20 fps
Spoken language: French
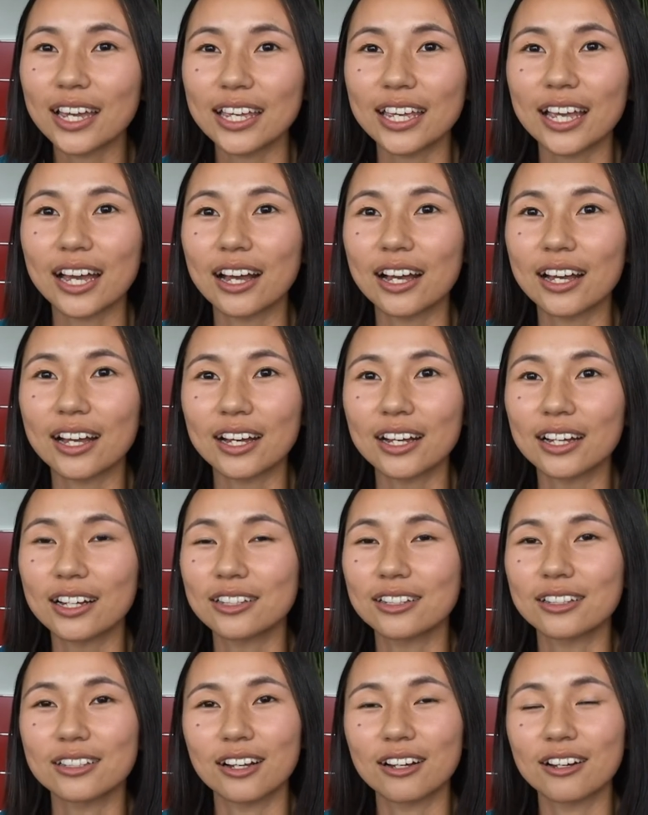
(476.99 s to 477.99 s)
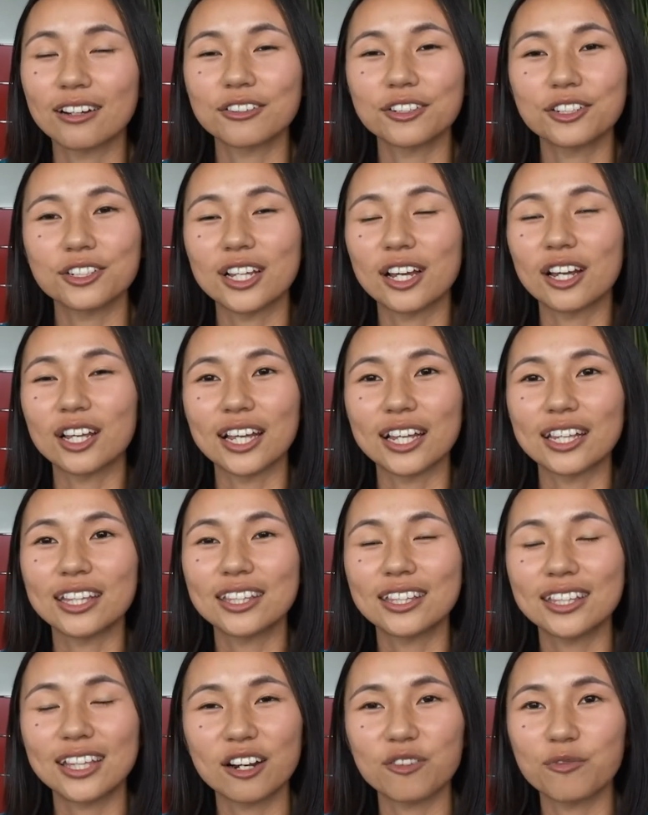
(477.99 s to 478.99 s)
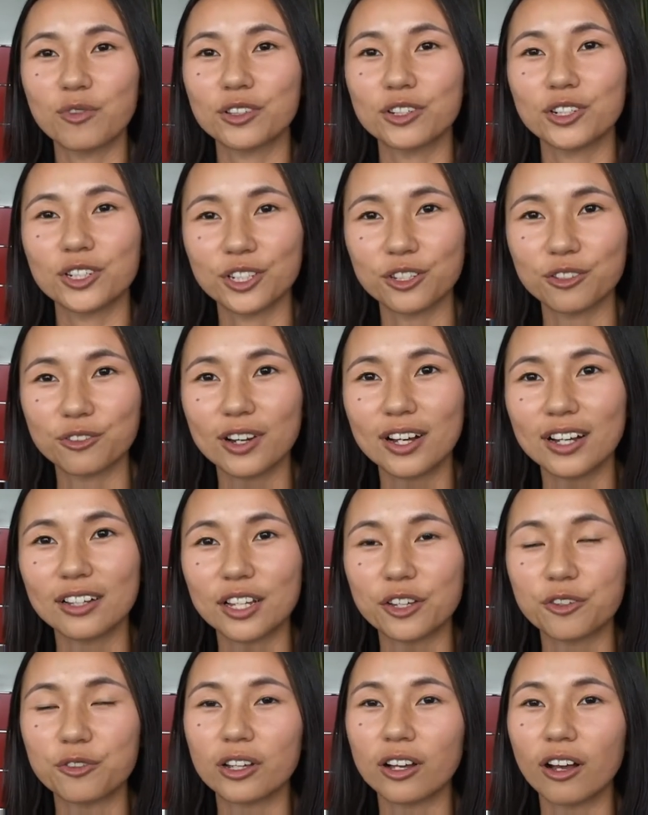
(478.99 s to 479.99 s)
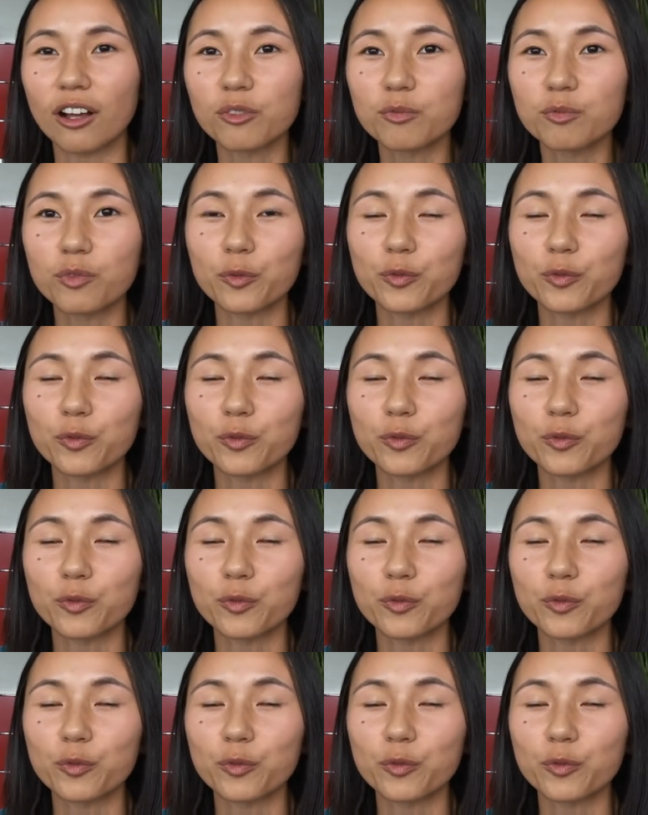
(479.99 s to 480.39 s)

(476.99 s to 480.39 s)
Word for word: Il y, a, il, y a, tellement de Chinois, on a une grande